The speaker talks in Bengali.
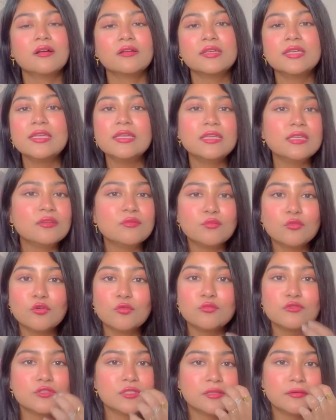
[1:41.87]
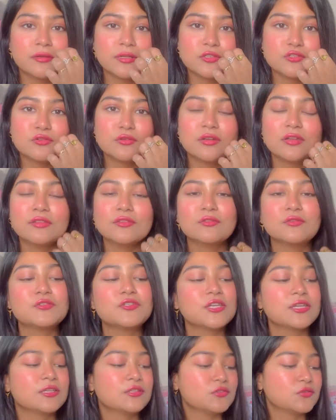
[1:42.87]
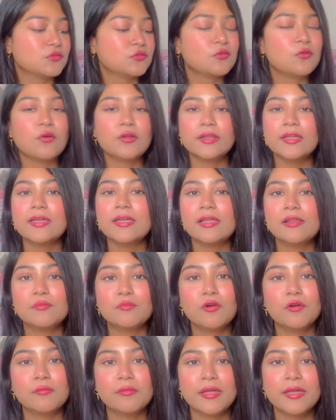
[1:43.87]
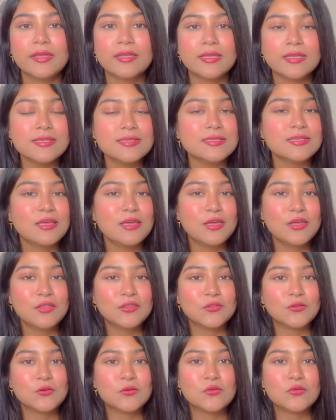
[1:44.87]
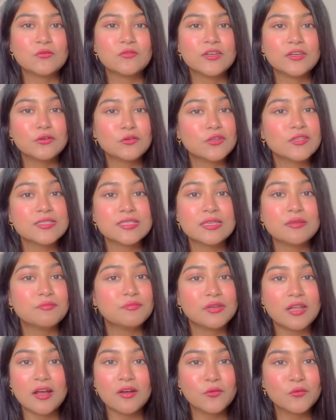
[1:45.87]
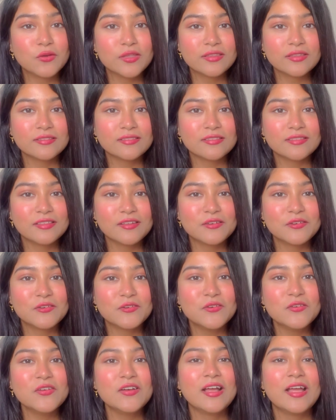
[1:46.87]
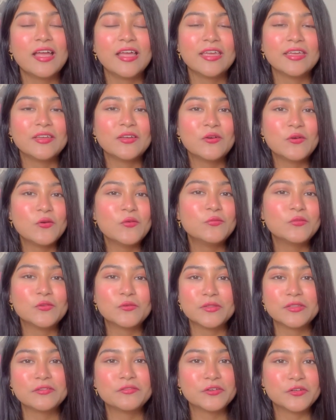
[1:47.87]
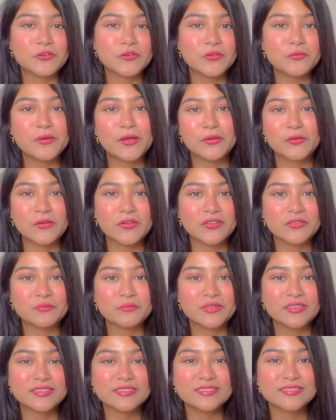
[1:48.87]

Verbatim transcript: কি কিনবো বুঝতে পারছো না তো সেই জন্য অনেক হেল্প হবে আই গেস তো ভিডিওটা স্কিপ না করে দেখতে থাকো আই হোপ তোমাদের ভিডিওটা ভালো লাগবে